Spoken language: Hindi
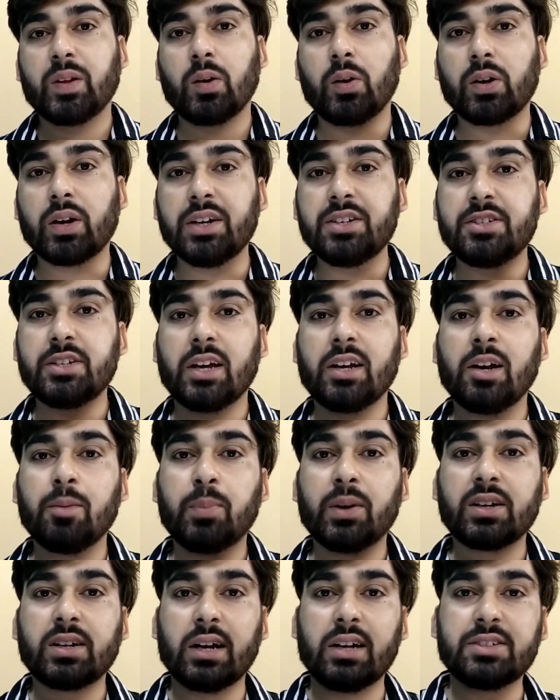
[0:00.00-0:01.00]
और गई चैनल
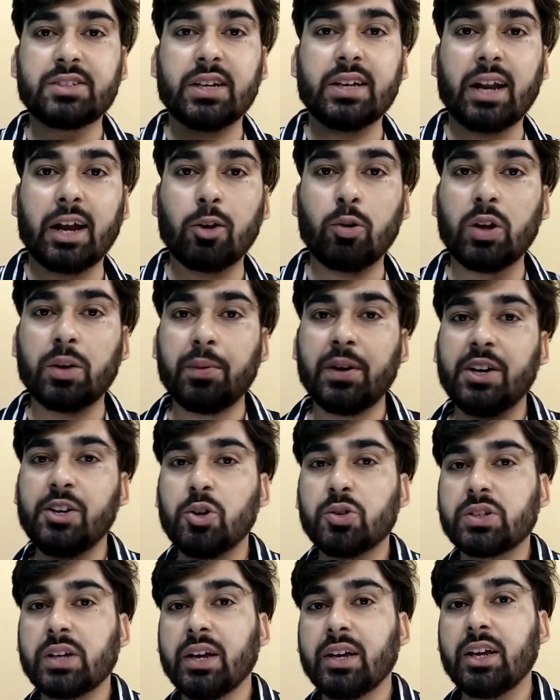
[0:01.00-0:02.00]
पर कल से रेगुलर
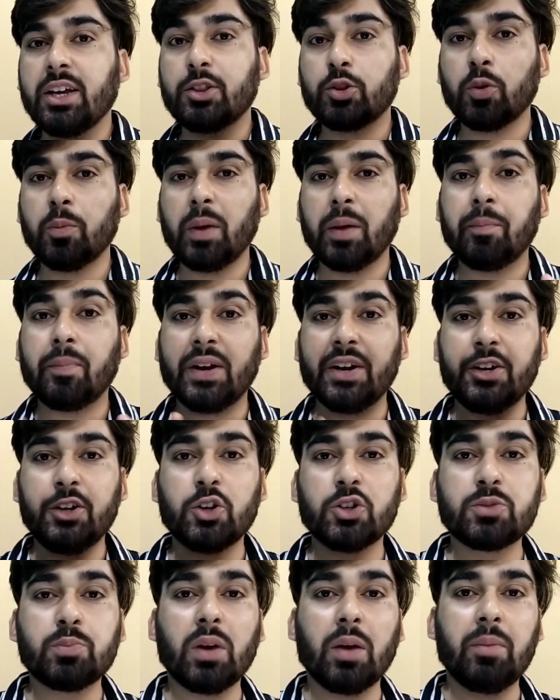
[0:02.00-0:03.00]
वीडियोस आएंगी तो मैं
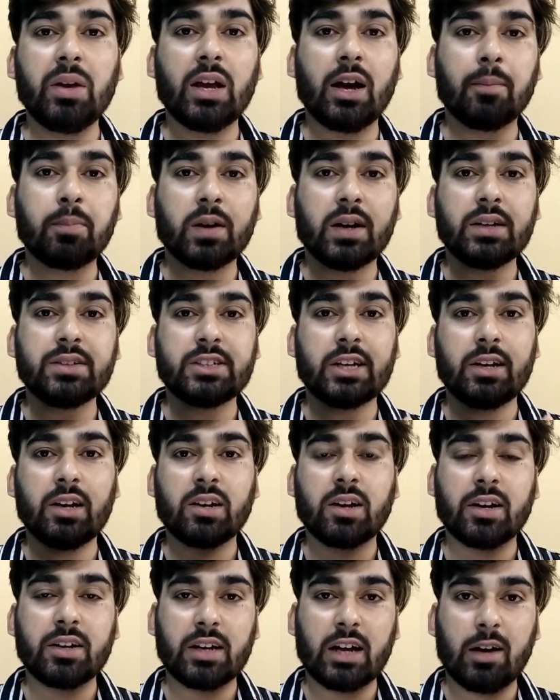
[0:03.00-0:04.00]
वीडियोस में भी आपका चैनल
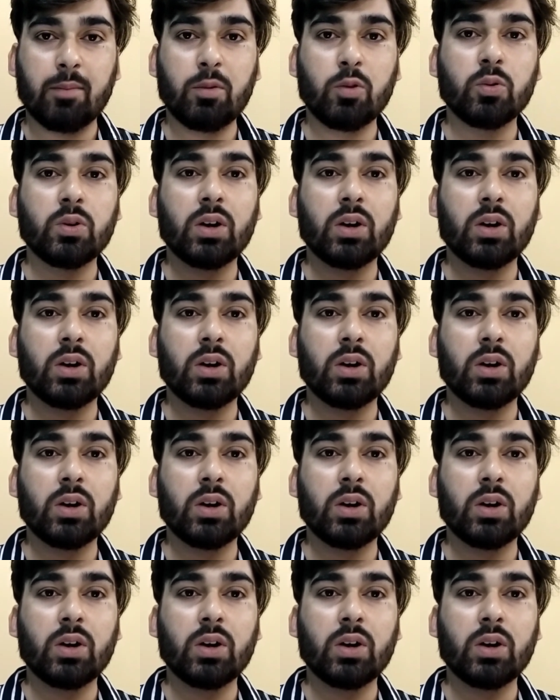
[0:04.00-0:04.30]
का नाम